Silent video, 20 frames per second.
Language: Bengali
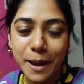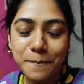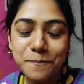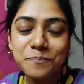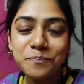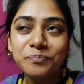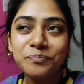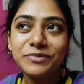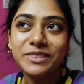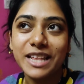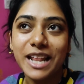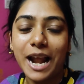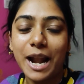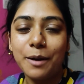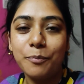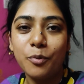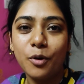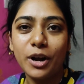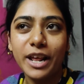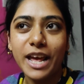গেম
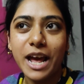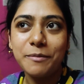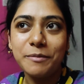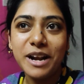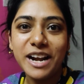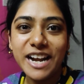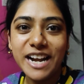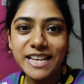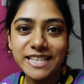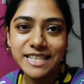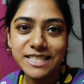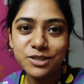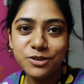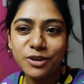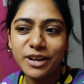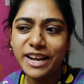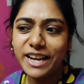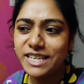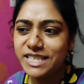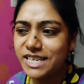তারপরে আমরা নিচে
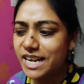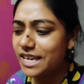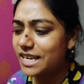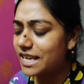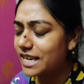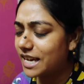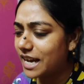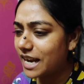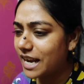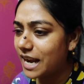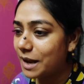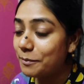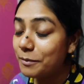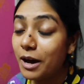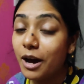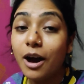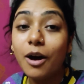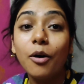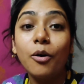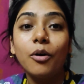চলে এসে কি খেললাম
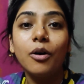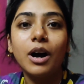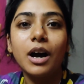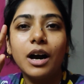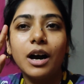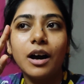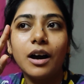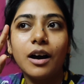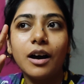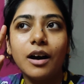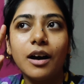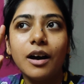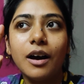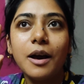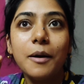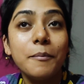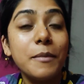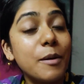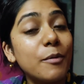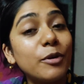ও
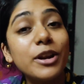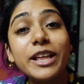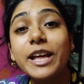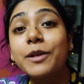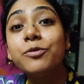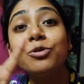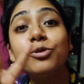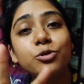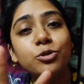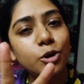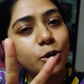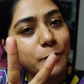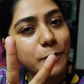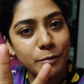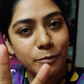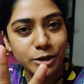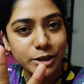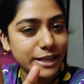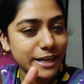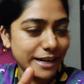মেমোরি গেম দুটোর
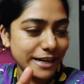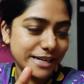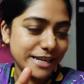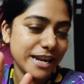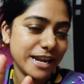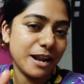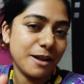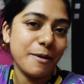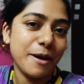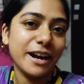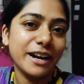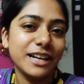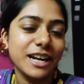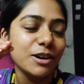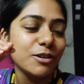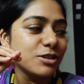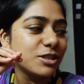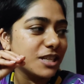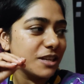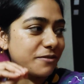মেমোরি গেম খেললাম একটা
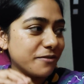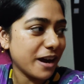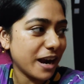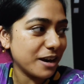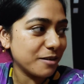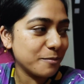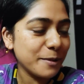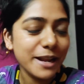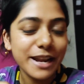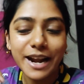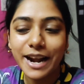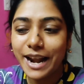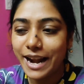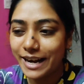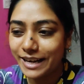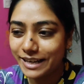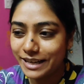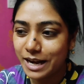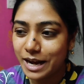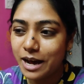হচ্ছে ভার্বাল আর
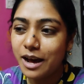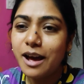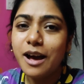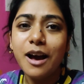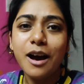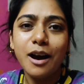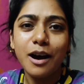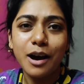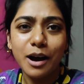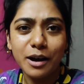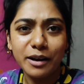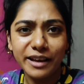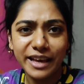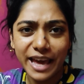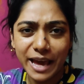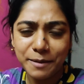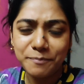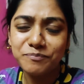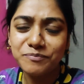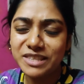একটা
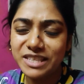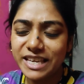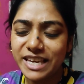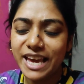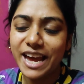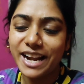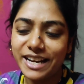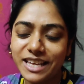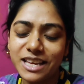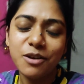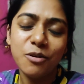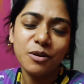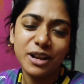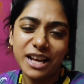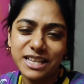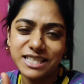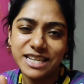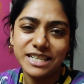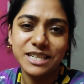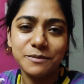গেম দিয়ে আর কি ওর
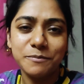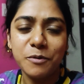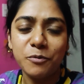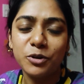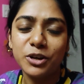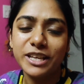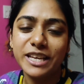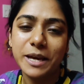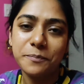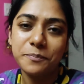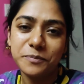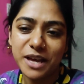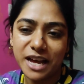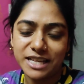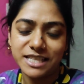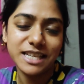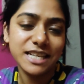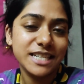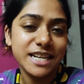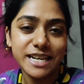কাছে একটা মেমোরি গেম
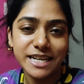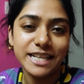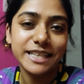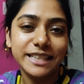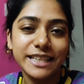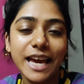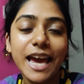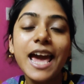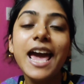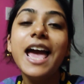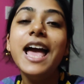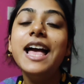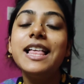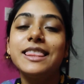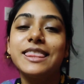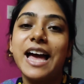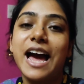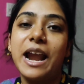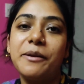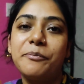আছে সেটা দিয়ে
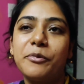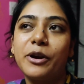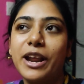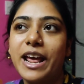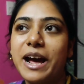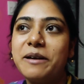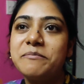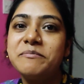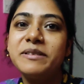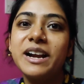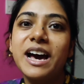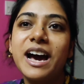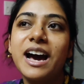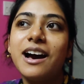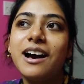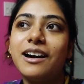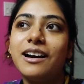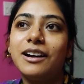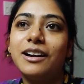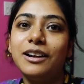তারপরে আমরা
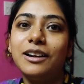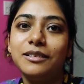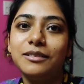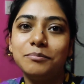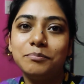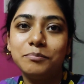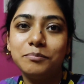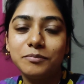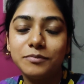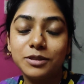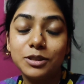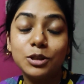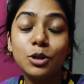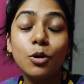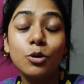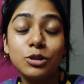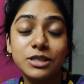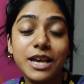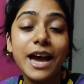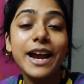
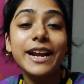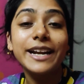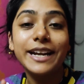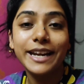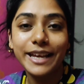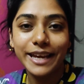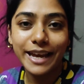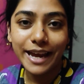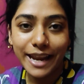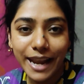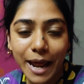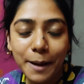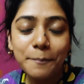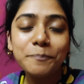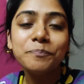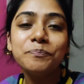ধোসা ইডলি খেলাম